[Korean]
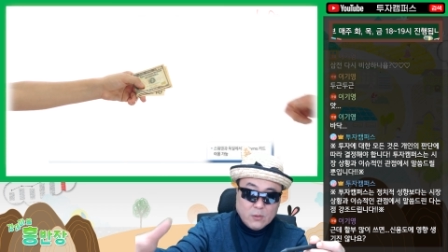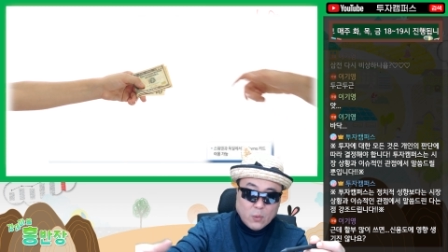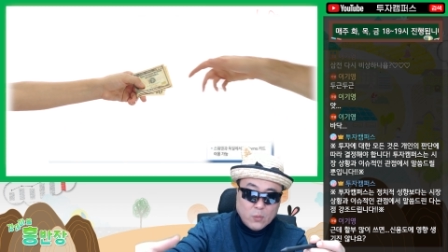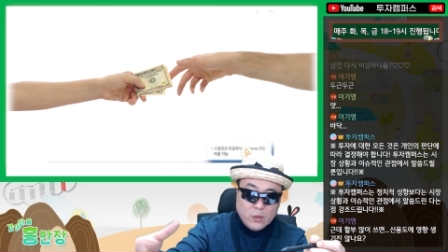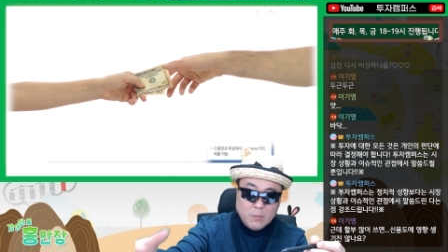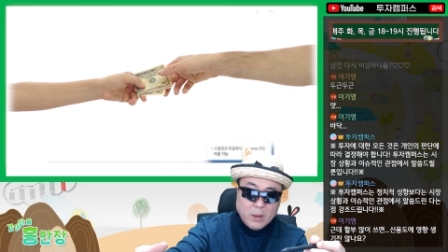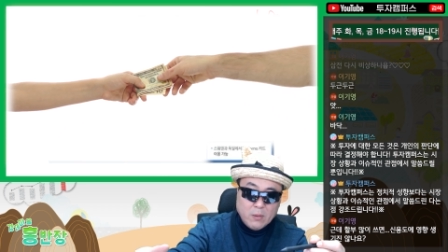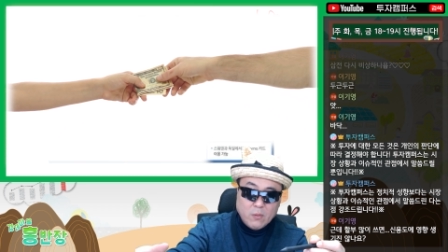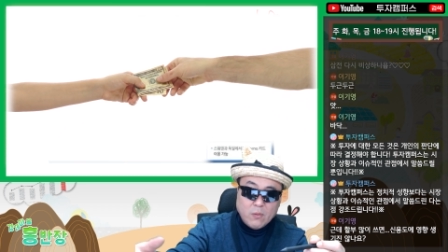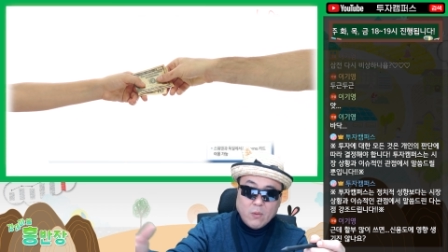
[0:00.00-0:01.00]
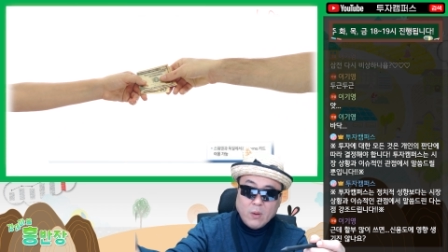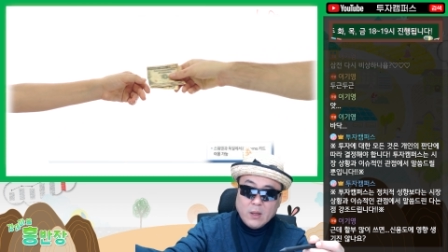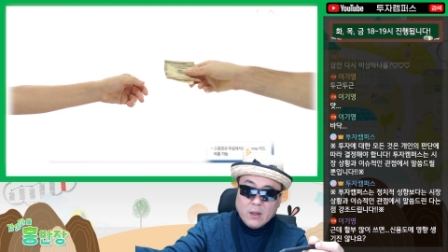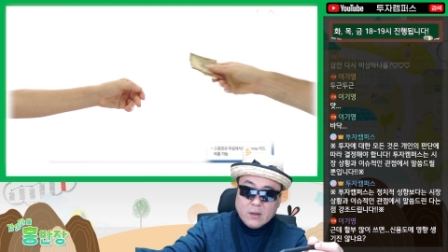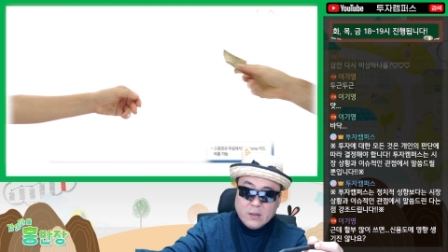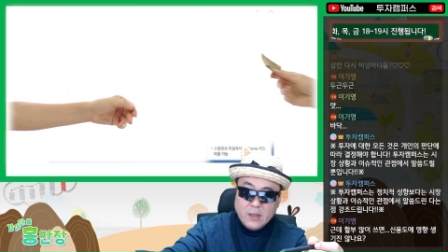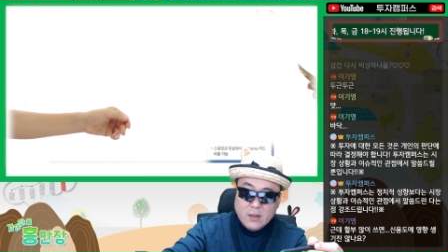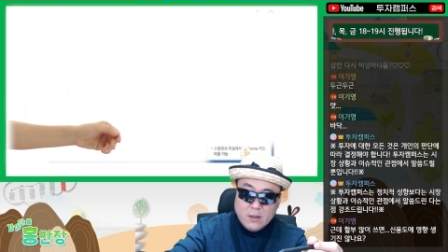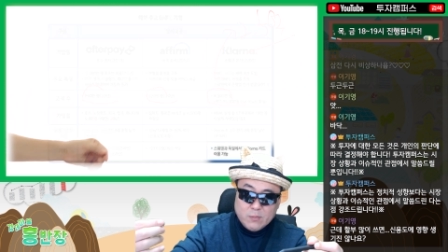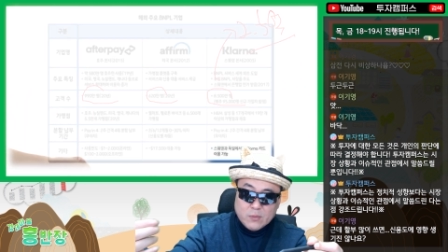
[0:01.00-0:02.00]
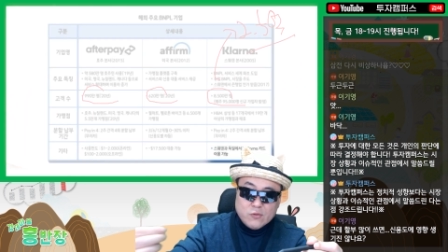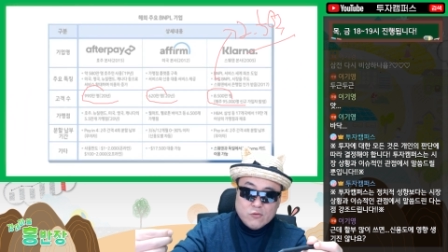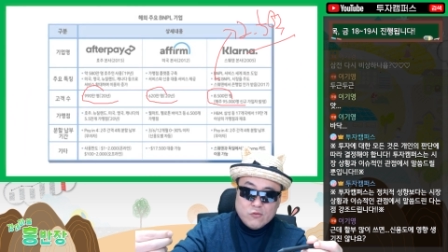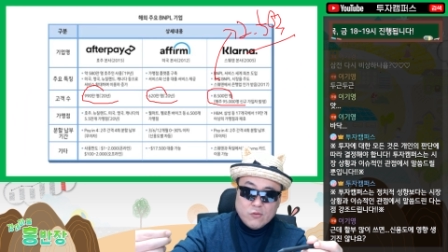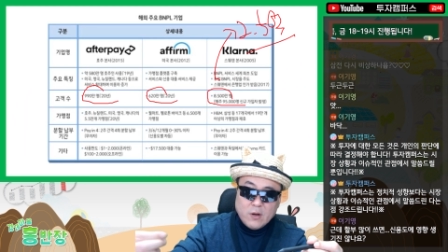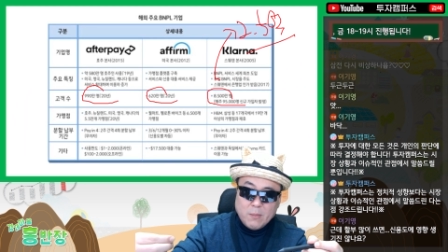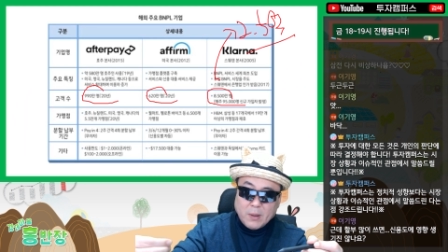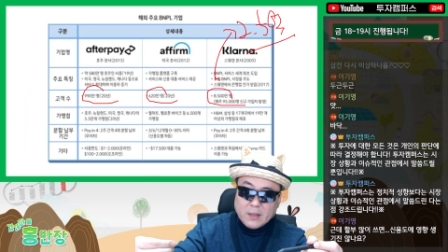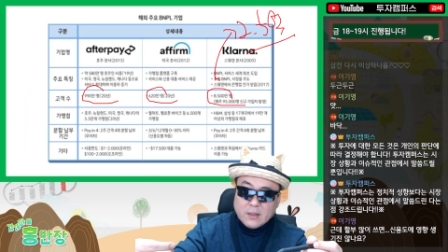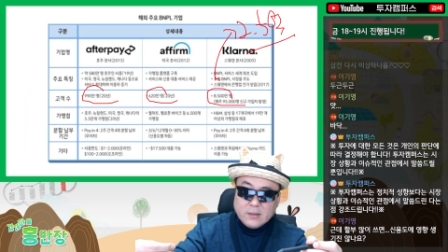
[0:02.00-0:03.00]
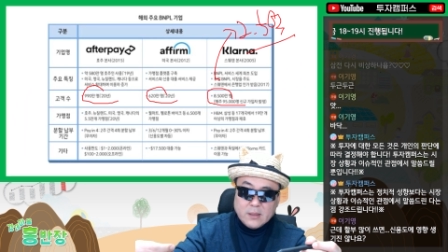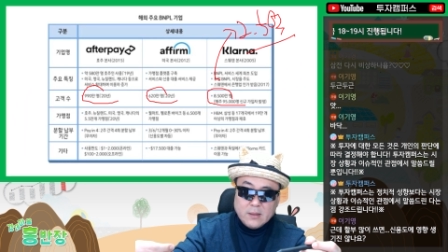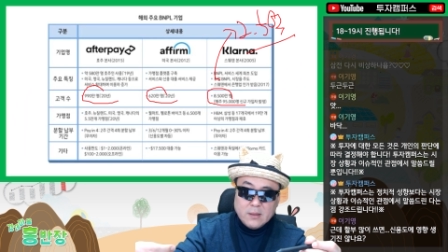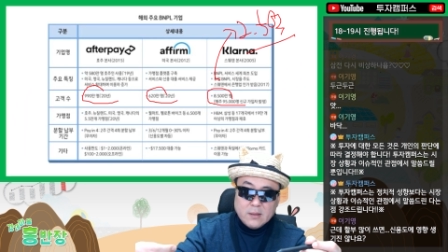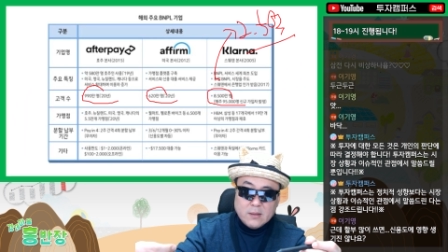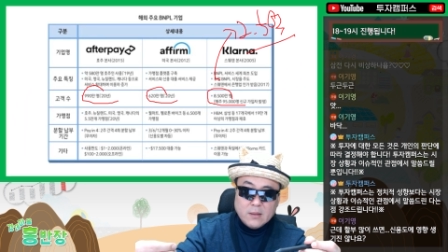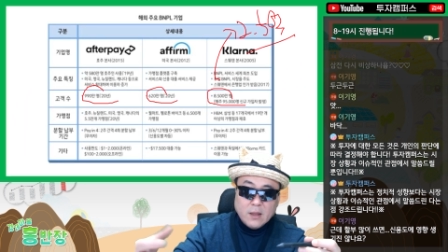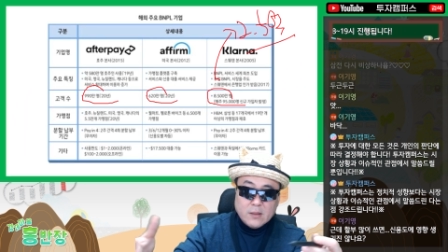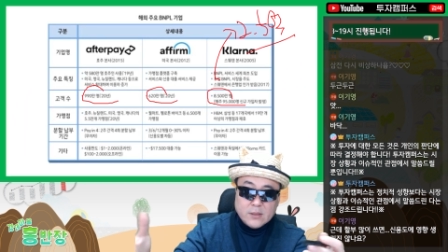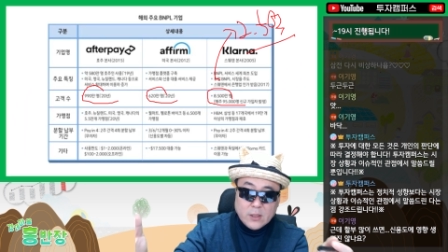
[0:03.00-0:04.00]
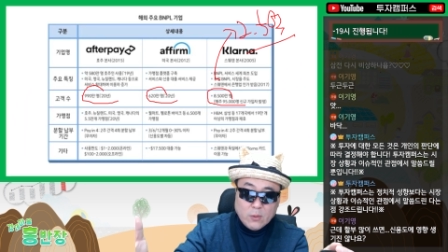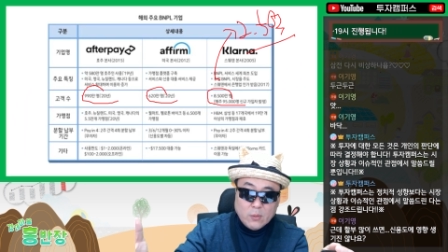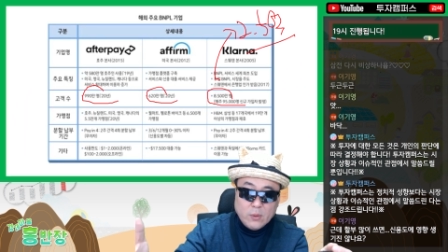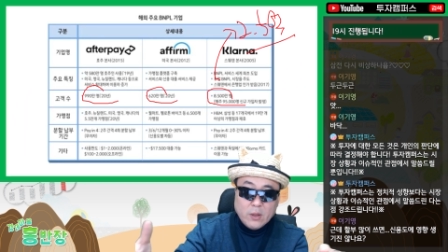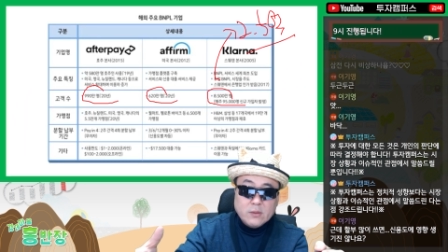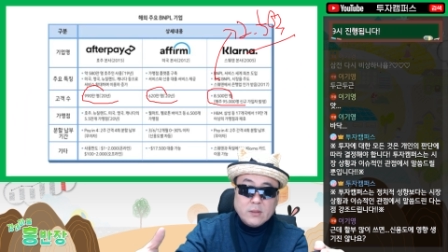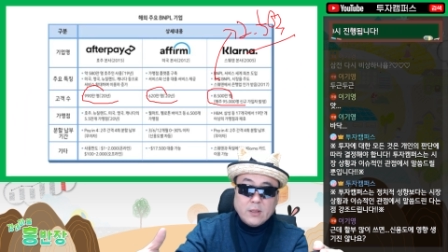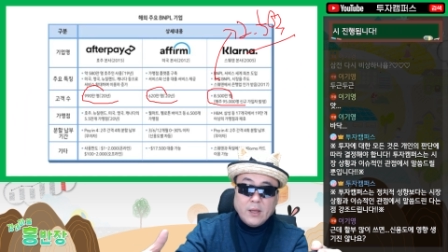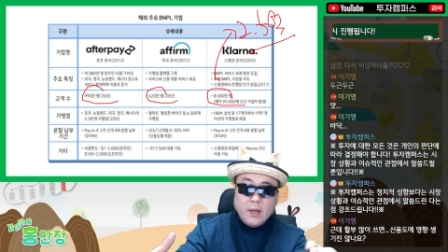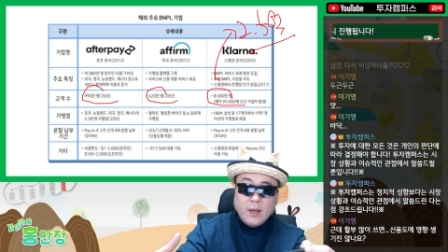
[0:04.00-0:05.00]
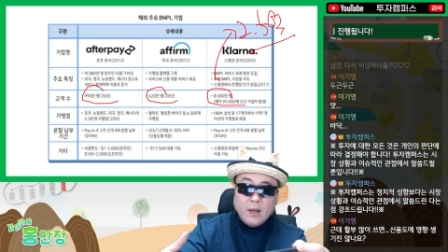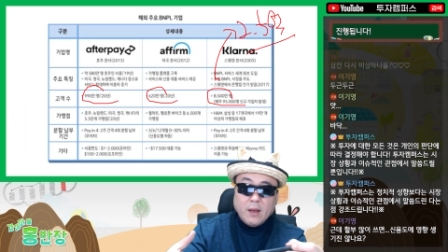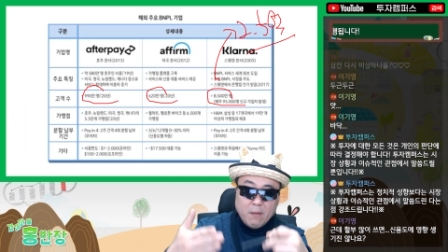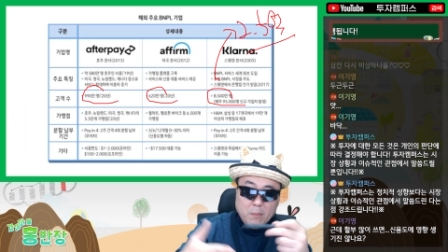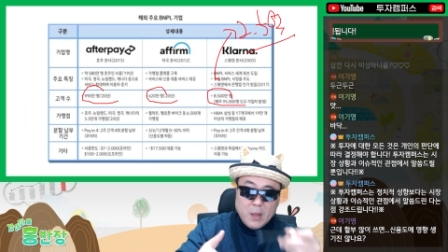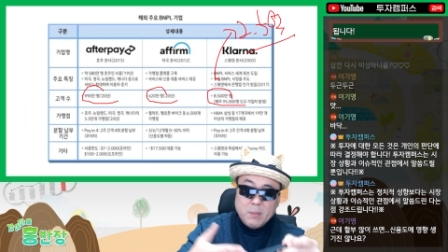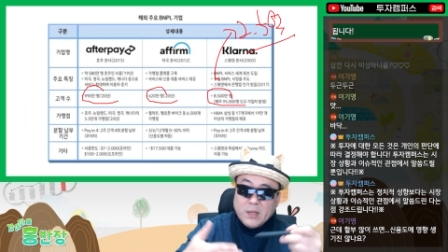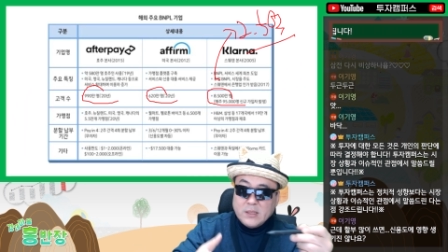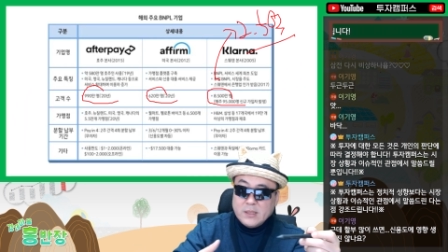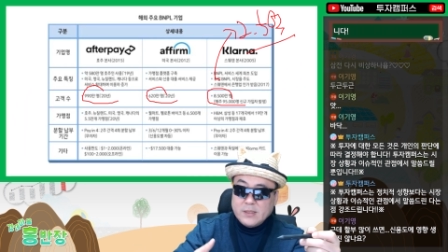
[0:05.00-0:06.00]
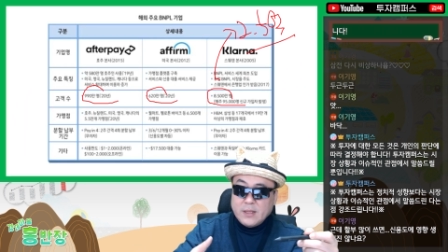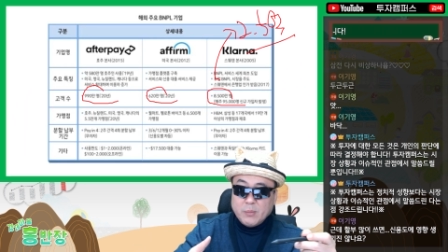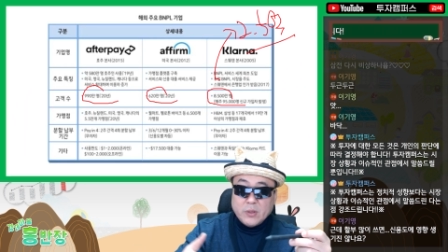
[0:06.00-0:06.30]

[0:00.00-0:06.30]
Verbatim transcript: 돈을 받고 그 일부 수수료를 받아 챙기는 새로운 형태의 매매 시스템,